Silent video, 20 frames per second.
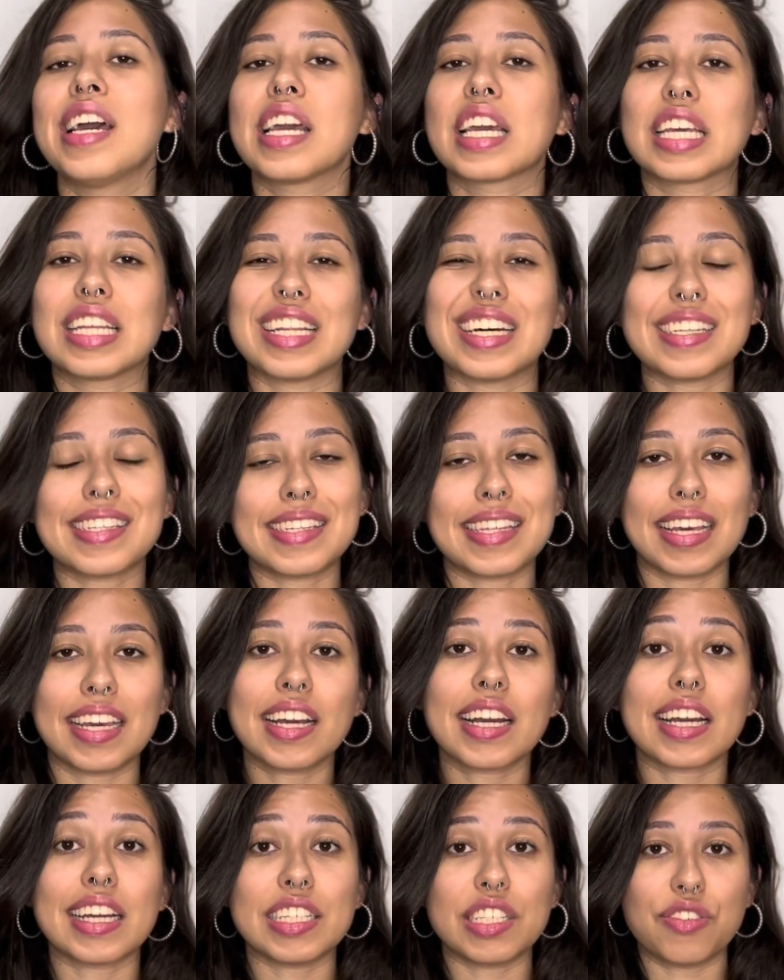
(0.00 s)
que dá
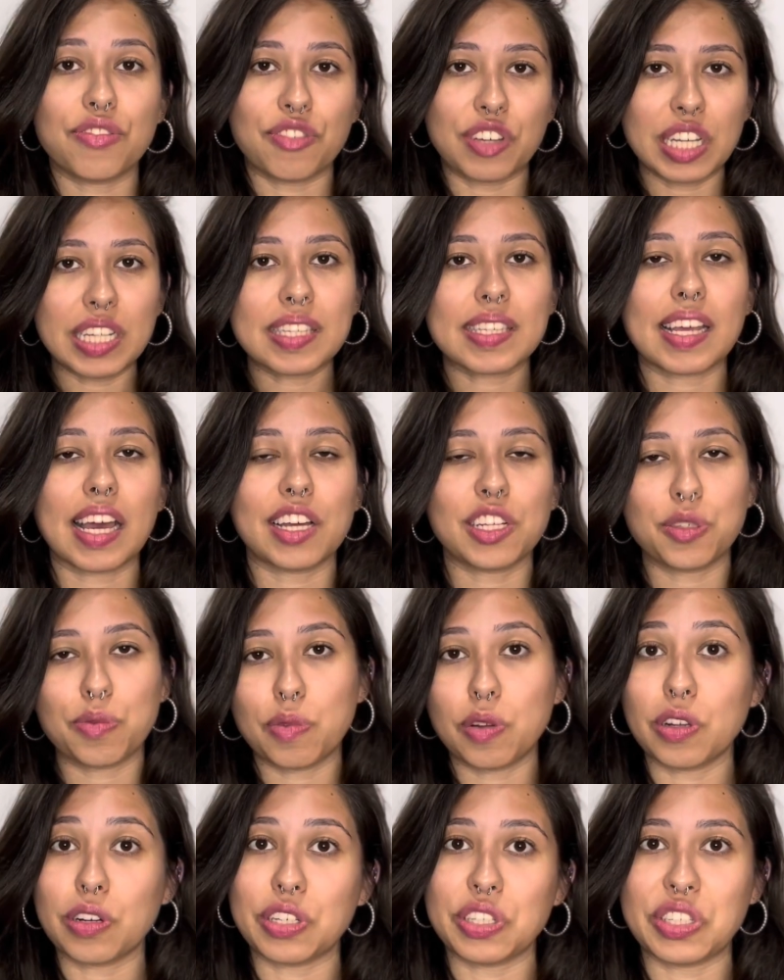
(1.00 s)
cerca de 27
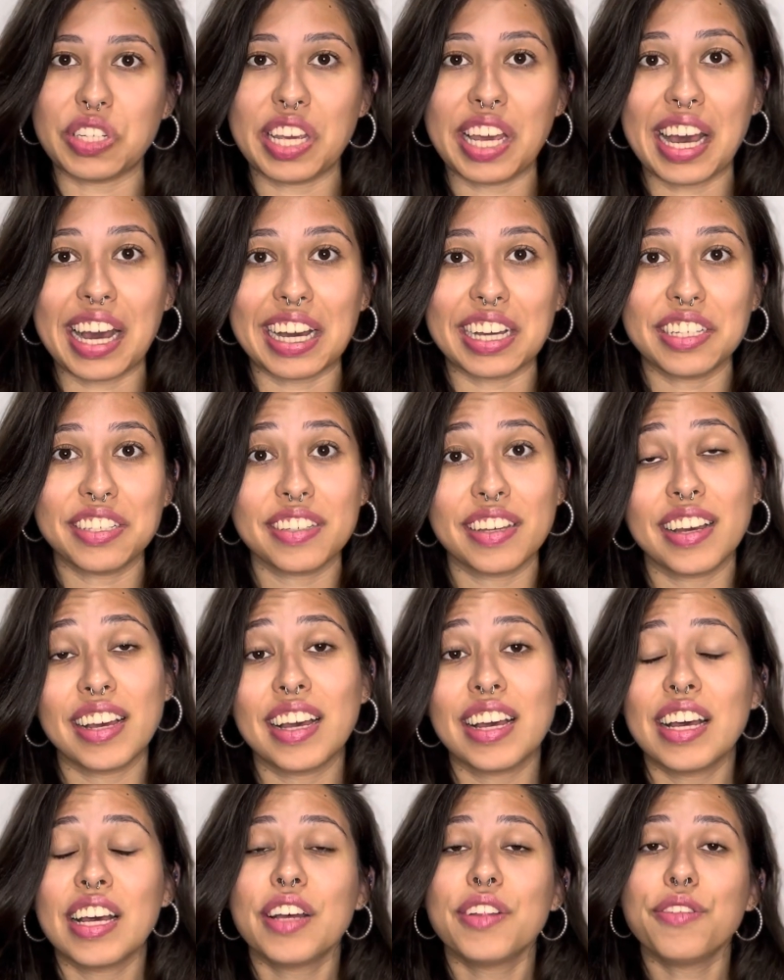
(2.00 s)
milhões de reais
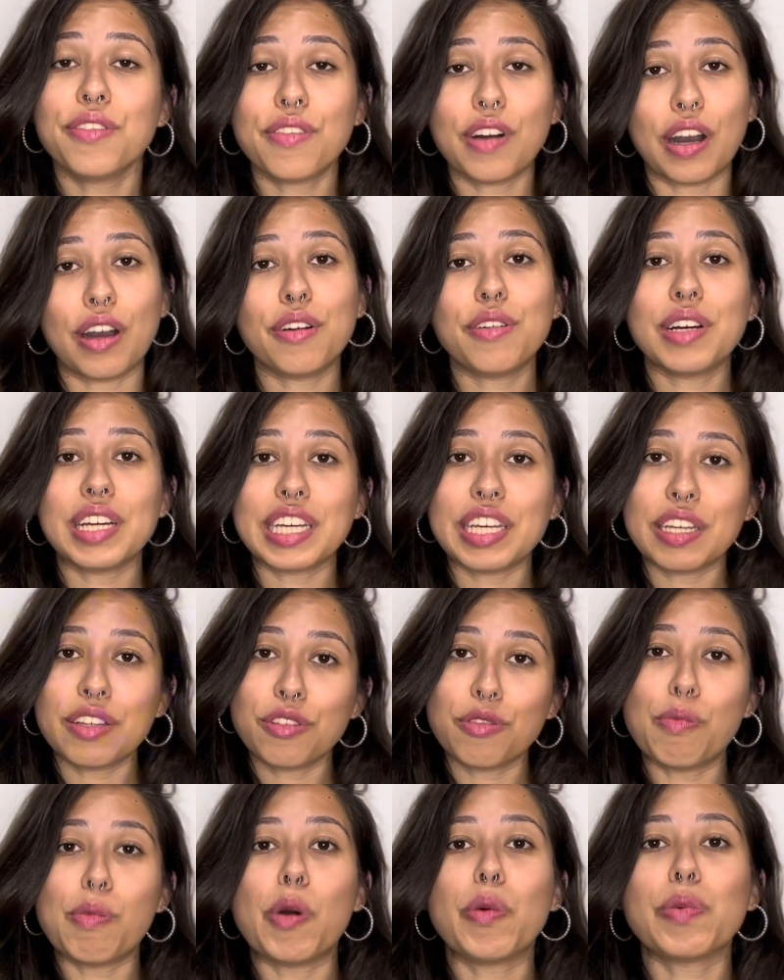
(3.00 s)
no qual aí
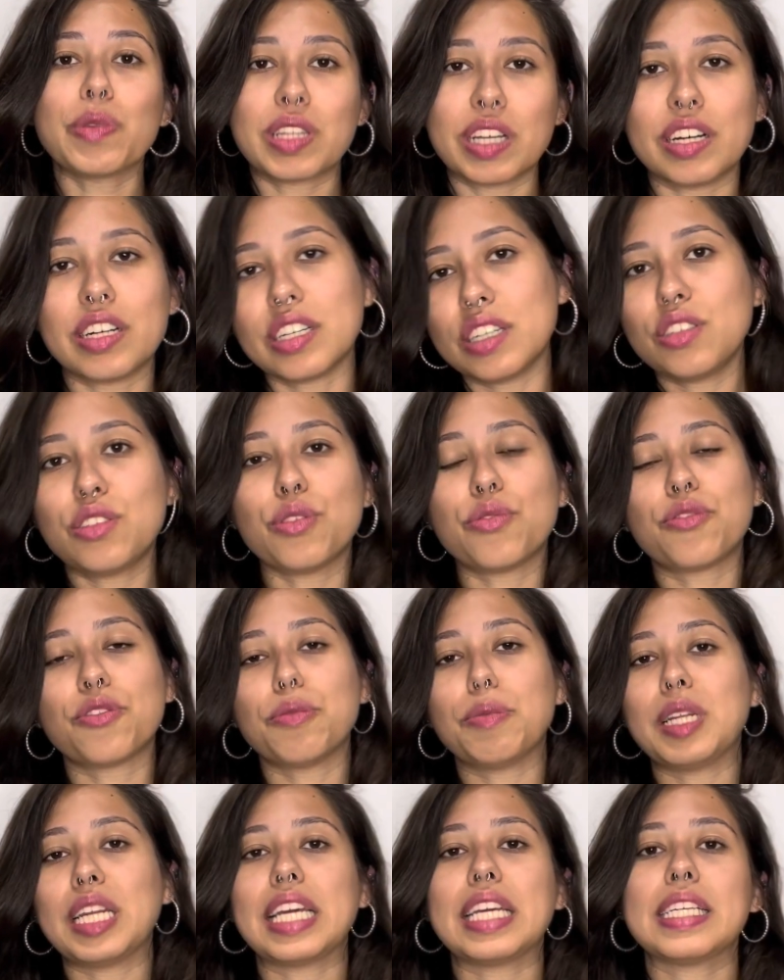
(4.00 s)
no montante o
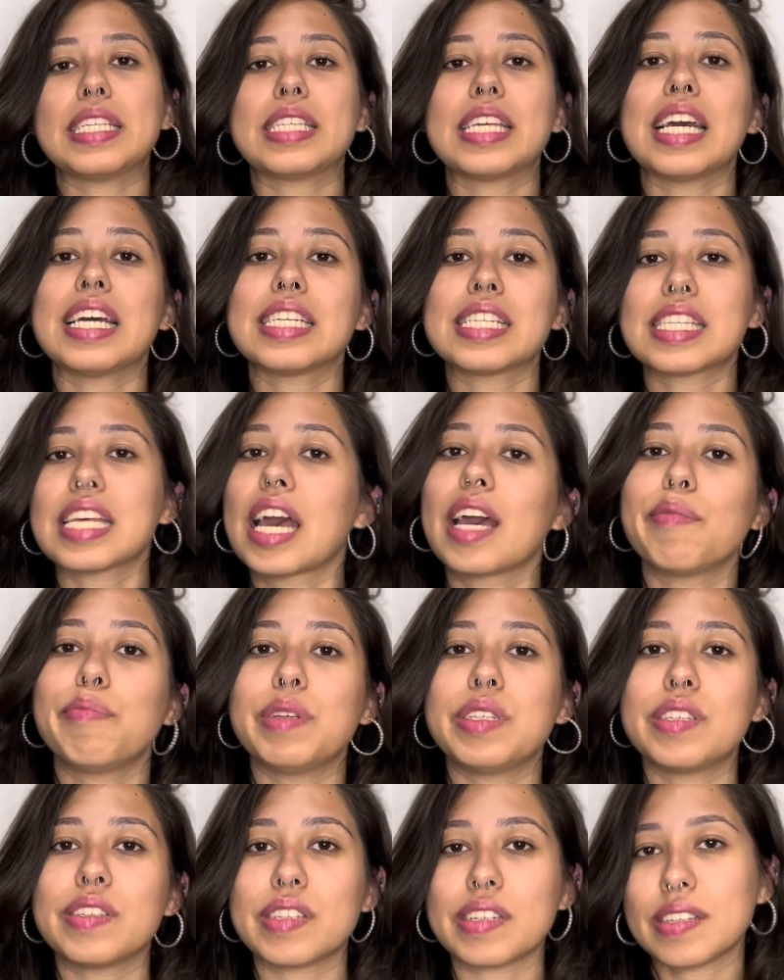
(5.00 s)
Fluminense recebe
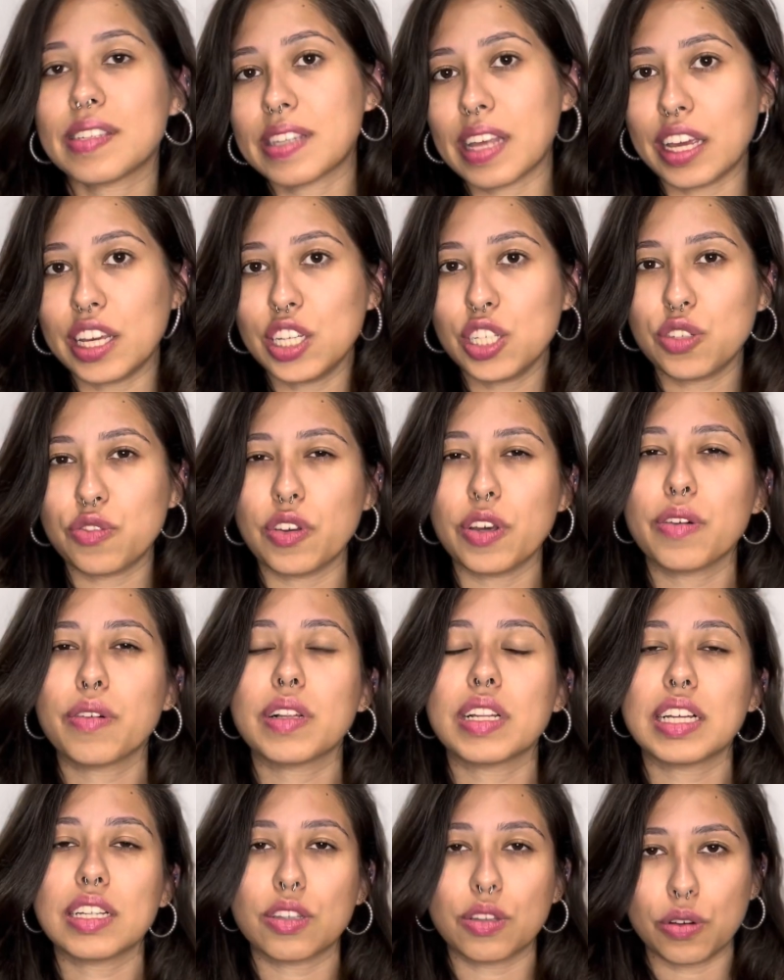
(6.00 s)

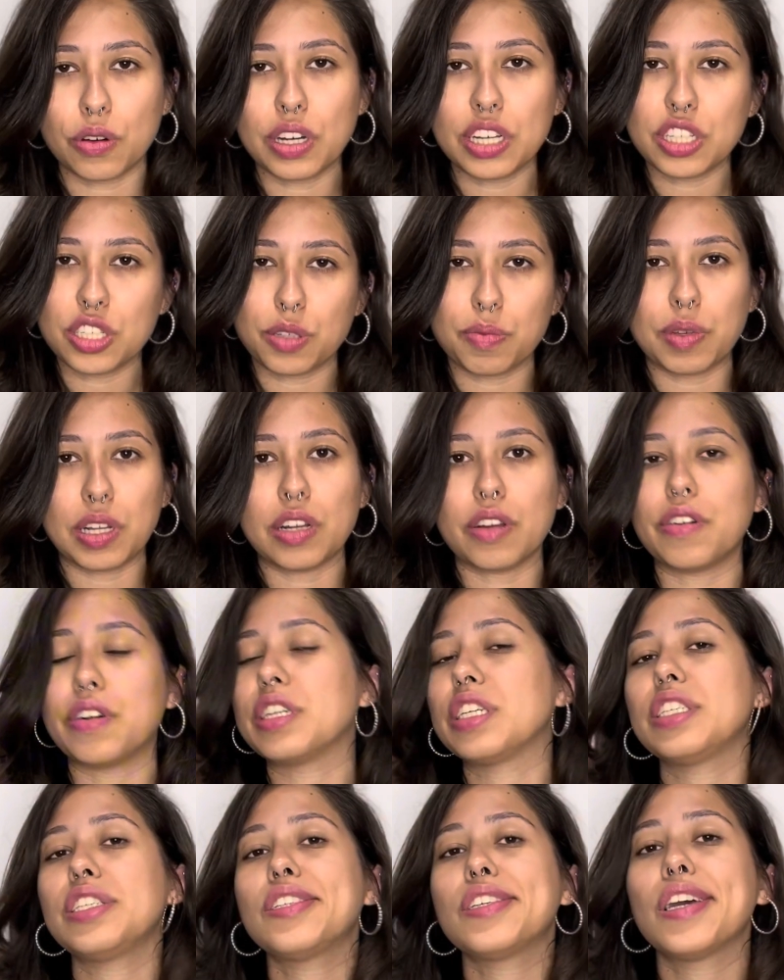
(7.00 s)
16,2
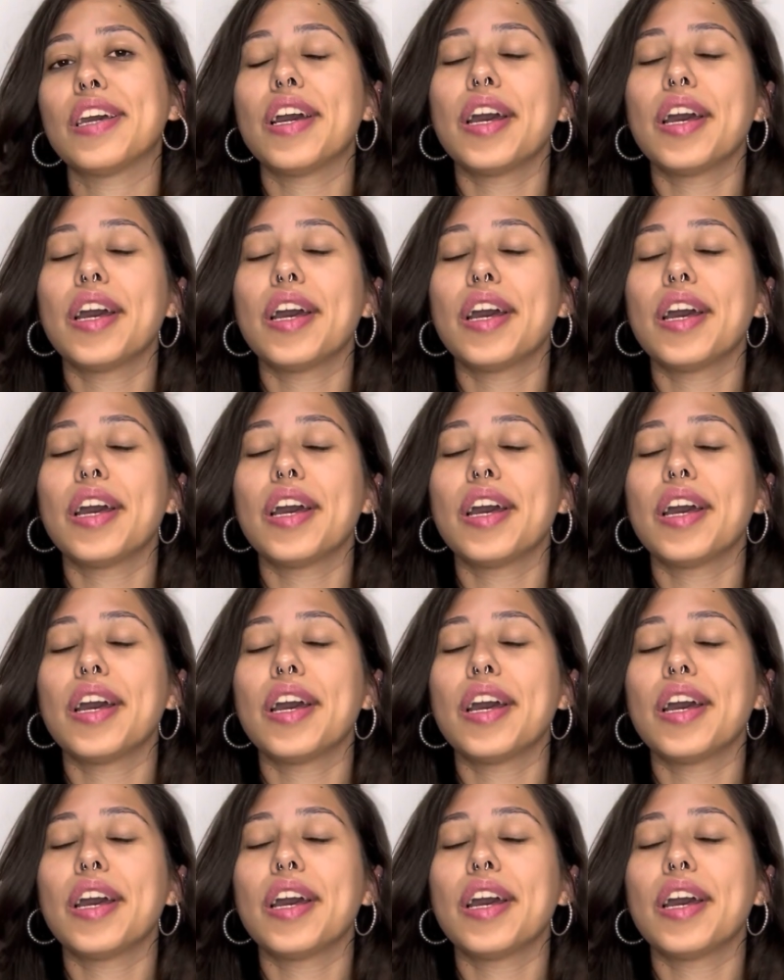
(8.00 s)
milhões